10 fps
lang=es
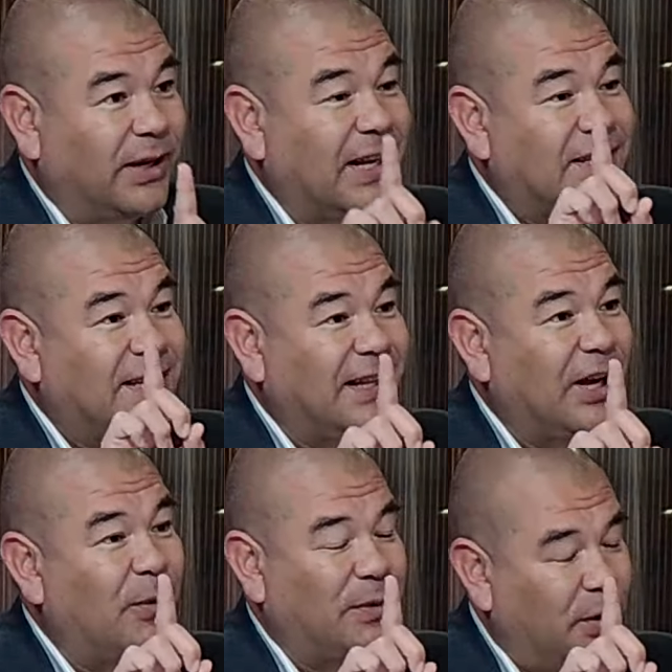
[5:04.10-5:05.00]
porque
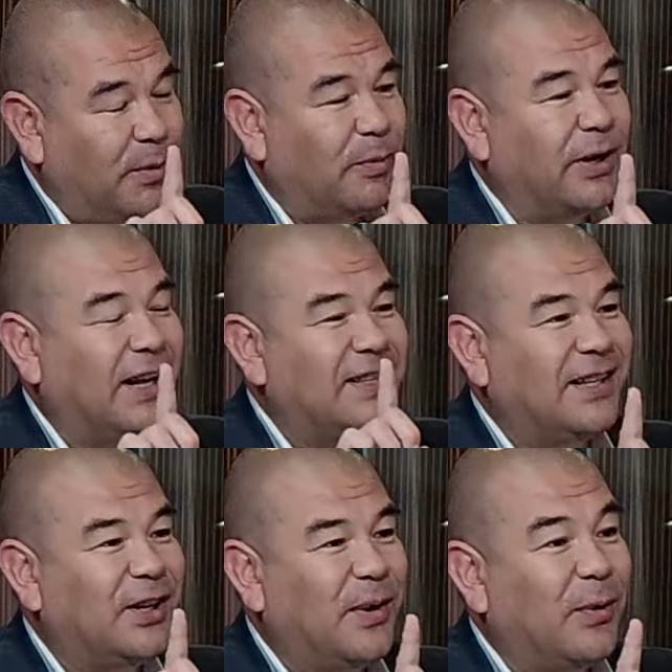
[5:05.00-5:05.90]
el no, porque el
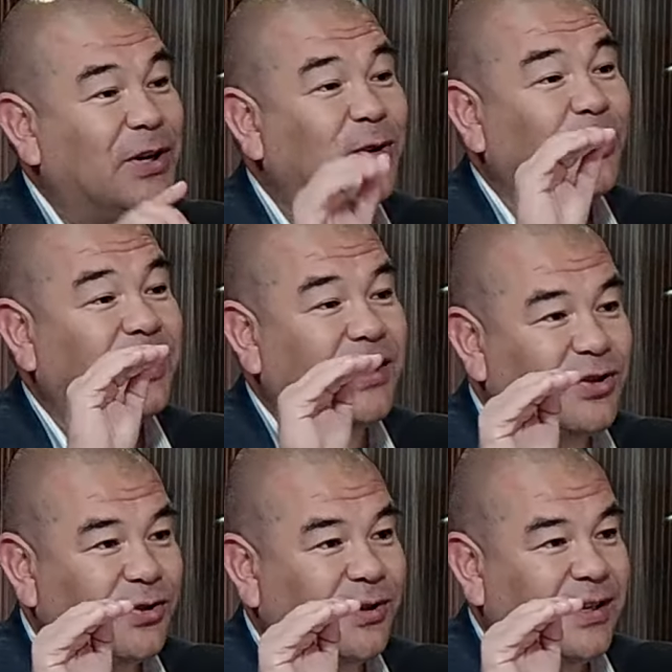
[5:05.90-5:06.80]
7,4 es un
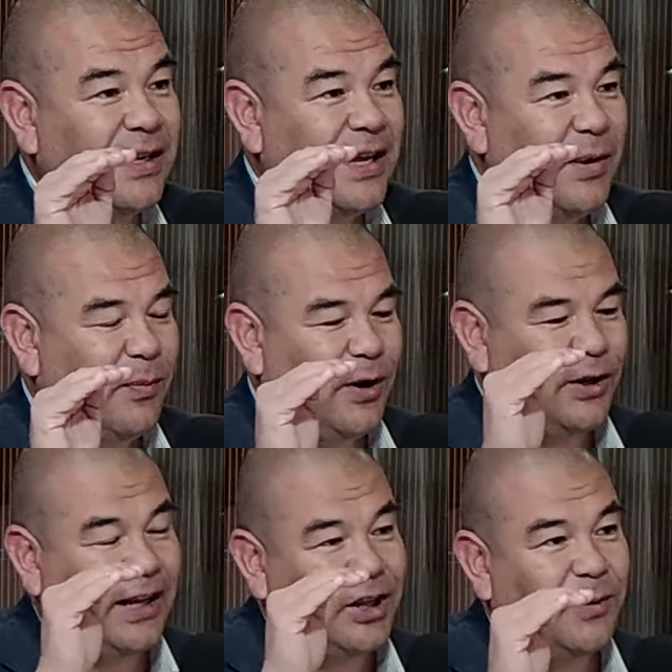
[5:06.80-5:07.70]
techo. Claro. Por
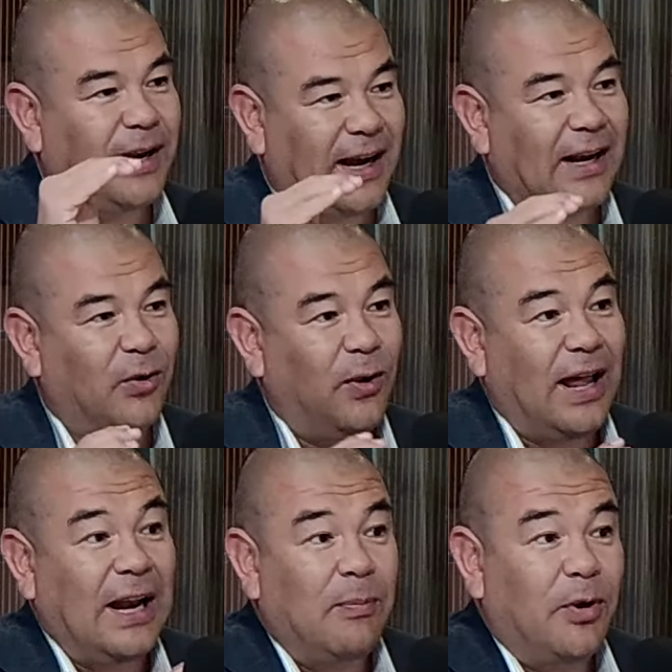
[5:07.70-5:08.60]
lo tanto, para
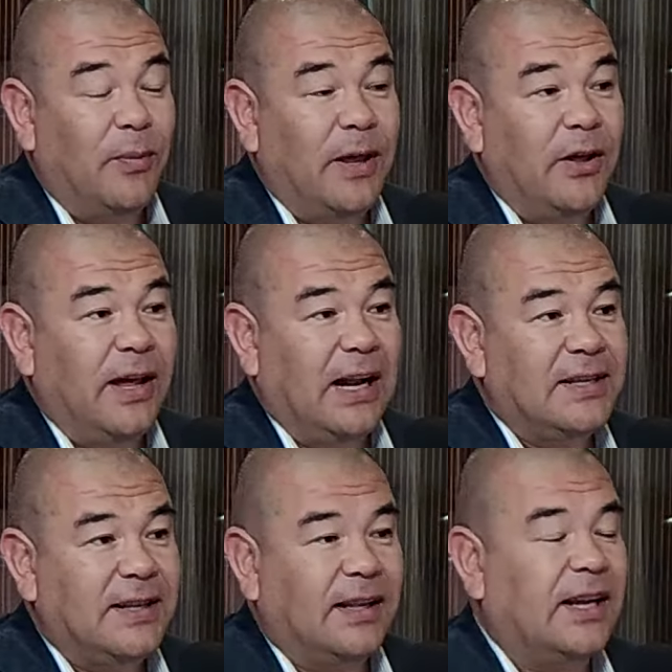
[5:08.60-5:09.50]
calcular el promedio de
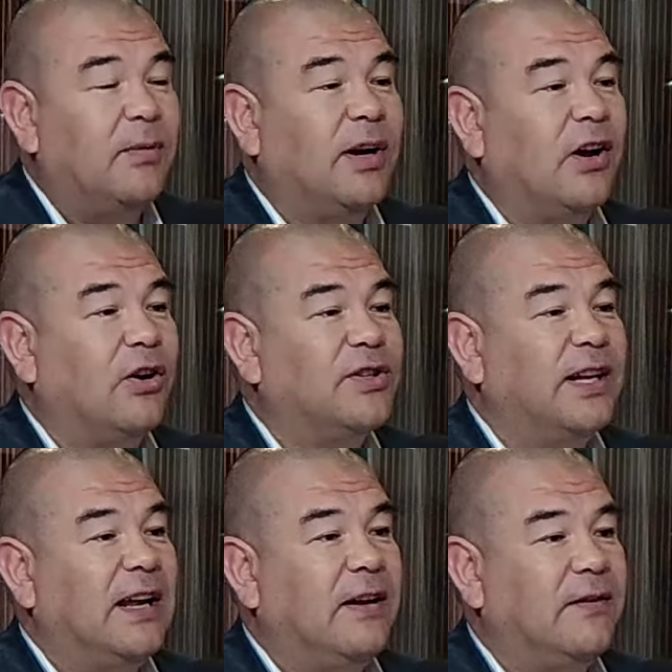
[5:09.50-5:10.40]
alza tenemos que
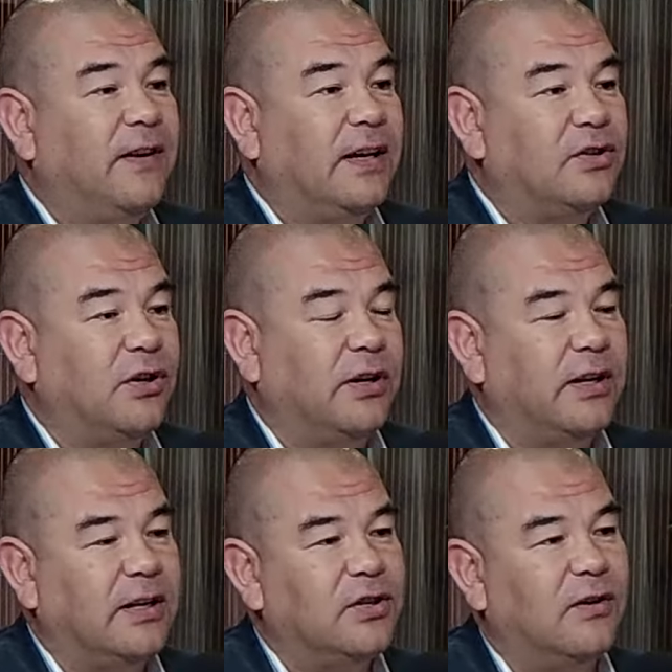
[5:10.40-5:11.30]
conocer la verificación
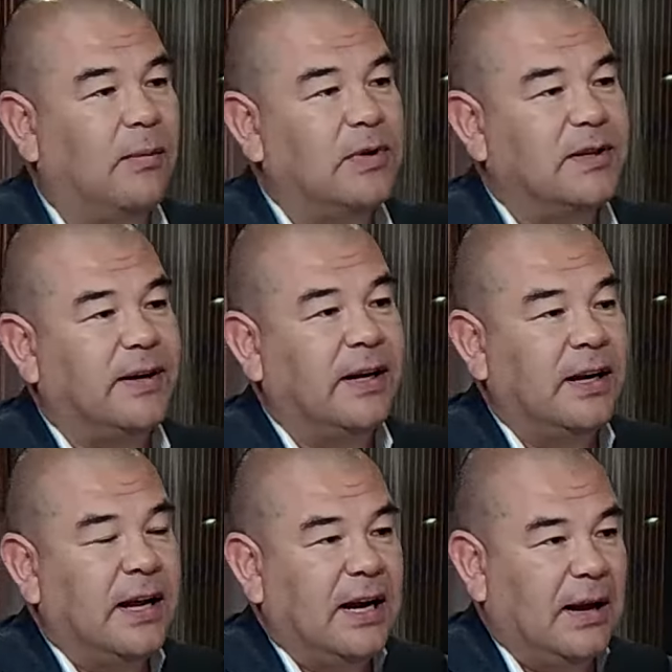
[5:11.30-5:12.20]
y eso lo vamos a ver
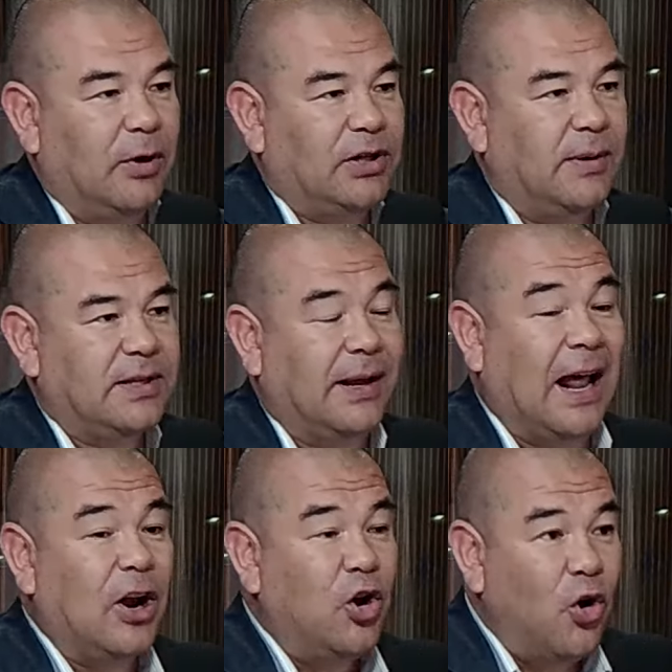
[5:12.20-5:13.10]
la eh, próxima
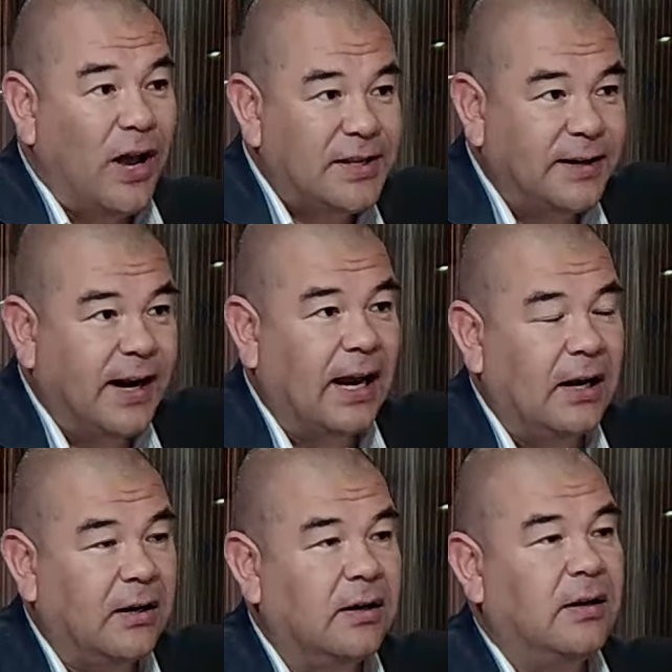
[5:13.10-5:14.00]
semana. No es
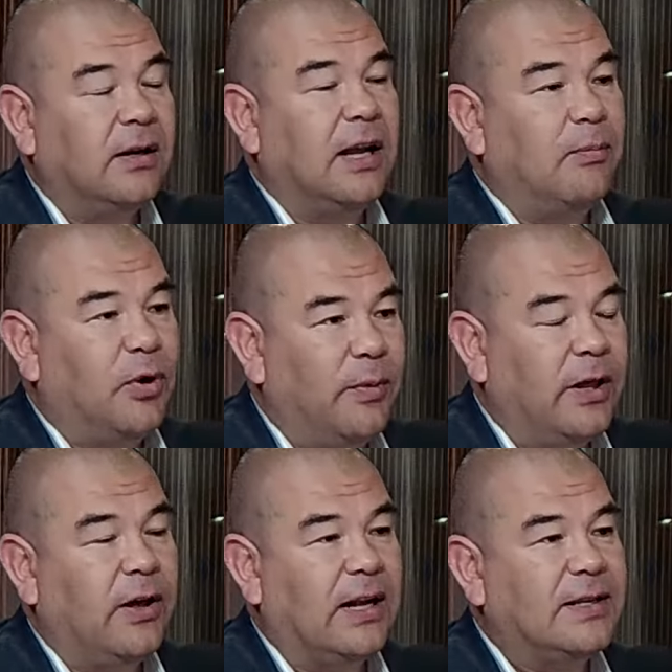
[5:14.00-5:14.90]
real que el
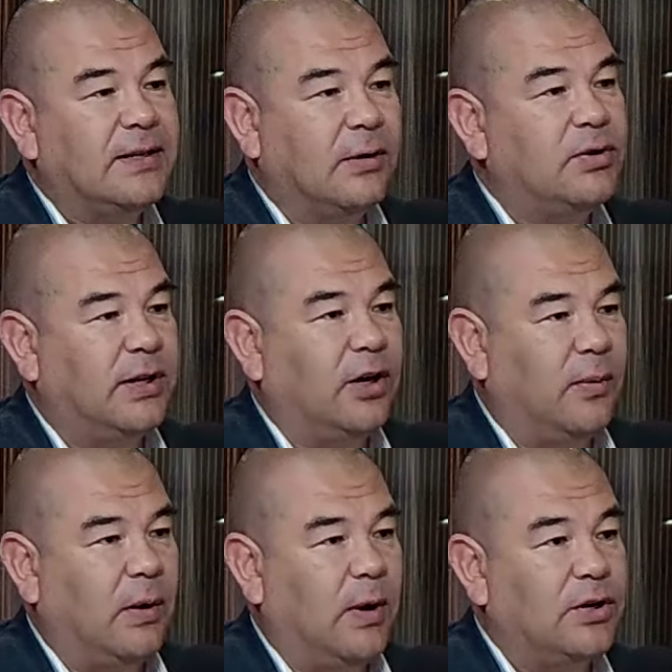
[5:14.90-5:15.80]
promedio de alza sea un
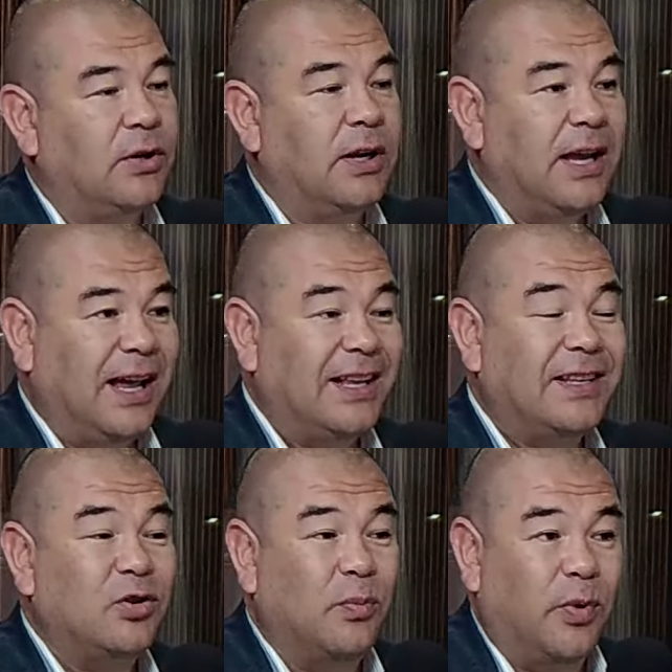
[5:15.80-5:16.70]
7,4.
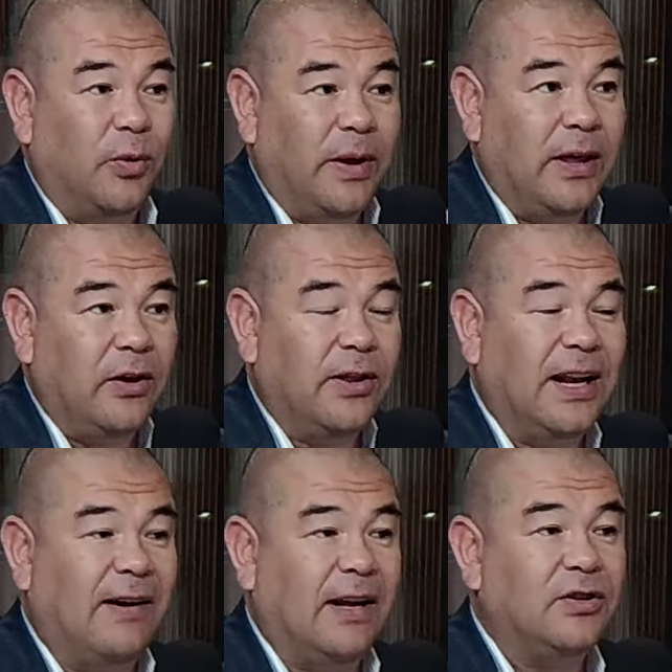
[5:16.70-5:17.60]
Ese es un promedio
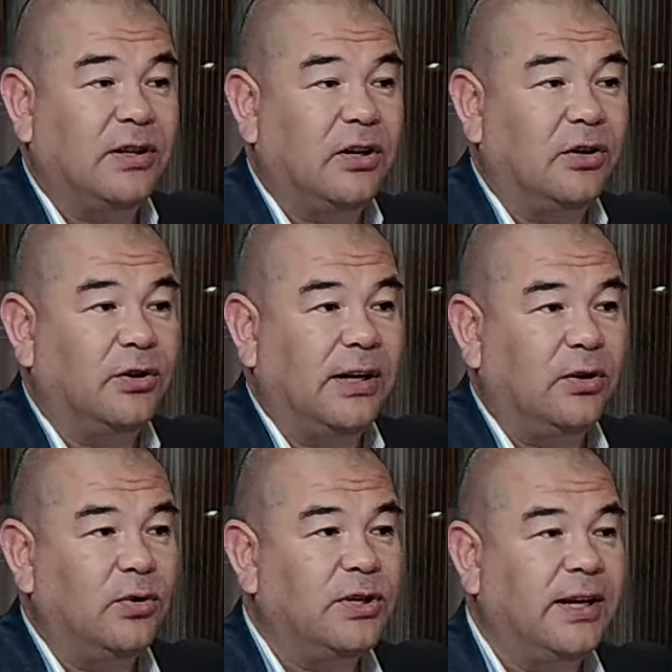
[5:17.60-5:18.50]
de la variación de costo de la
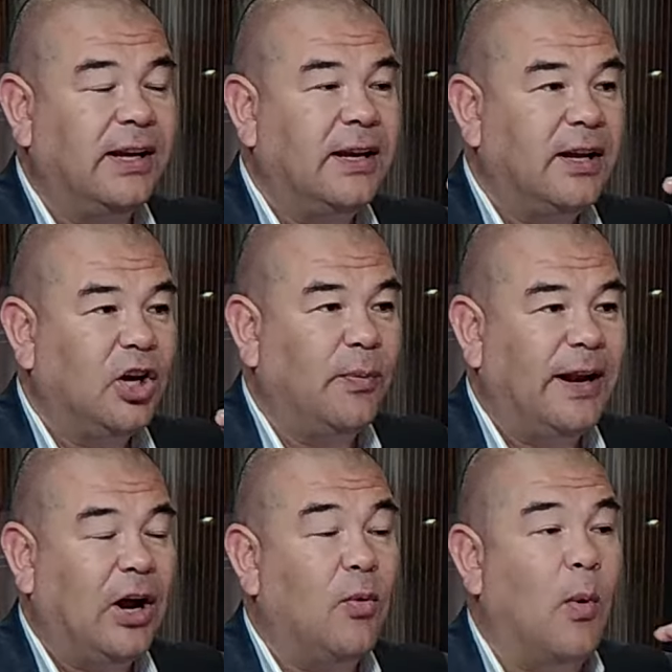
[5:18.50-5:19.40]
industria que
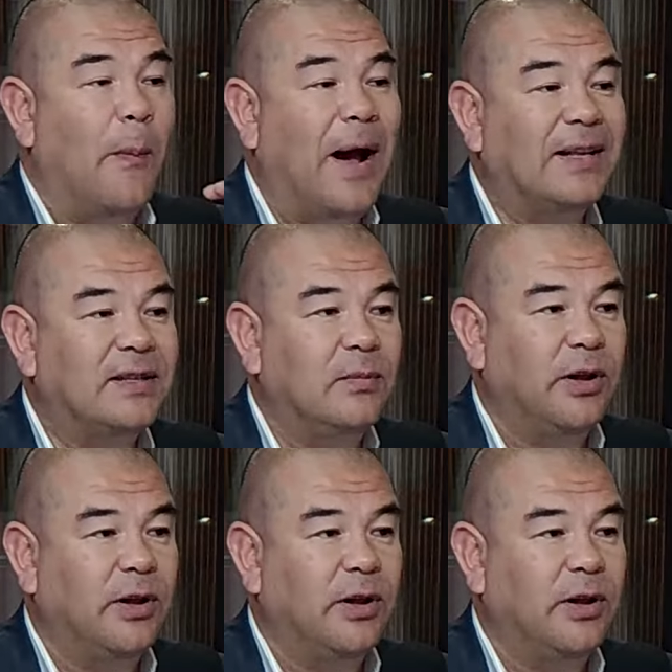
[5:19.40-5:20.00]
opera como máximo